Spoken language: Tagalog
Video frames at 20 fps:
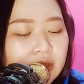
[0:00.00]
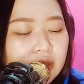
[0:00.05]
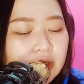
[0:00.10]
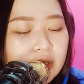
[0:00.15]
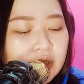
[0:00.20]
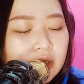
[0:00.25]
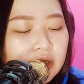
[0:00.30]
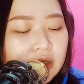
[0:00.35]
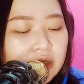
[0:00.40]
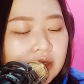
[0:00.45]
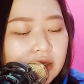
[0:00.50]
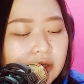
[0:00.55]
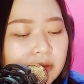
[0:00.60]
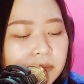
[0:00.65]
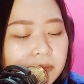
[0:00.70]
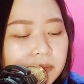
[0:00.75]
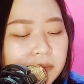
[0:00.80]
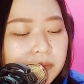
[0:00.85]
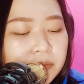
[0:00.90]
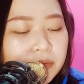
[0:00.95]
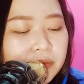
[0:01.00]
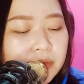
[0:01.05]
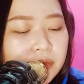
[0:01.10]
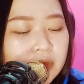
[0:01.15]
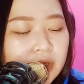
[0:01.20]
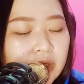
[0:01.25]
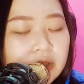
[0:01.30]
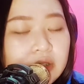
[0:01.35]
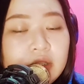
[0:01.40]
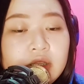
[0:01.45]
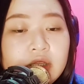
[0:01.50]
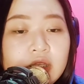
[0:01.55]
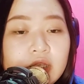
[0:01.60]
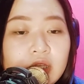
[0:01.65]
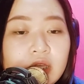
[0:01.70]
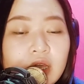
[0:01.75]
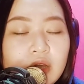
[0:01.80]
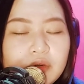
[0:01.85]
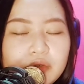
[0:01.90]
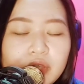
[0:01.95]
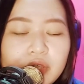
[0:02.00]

Um, at hindi ikaw.